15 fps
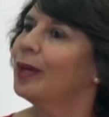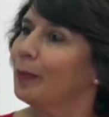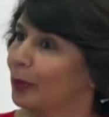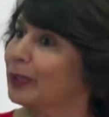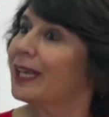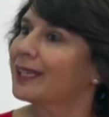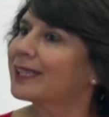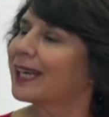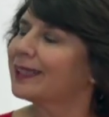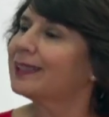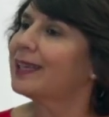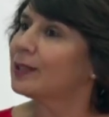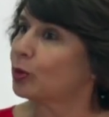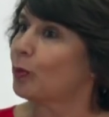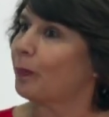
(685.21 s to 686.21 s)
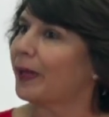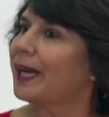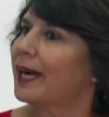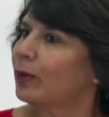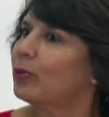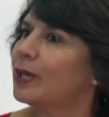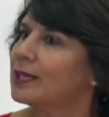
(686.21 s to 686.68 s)
porque trata de
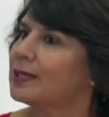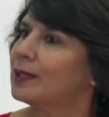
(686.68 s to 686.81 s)
superar una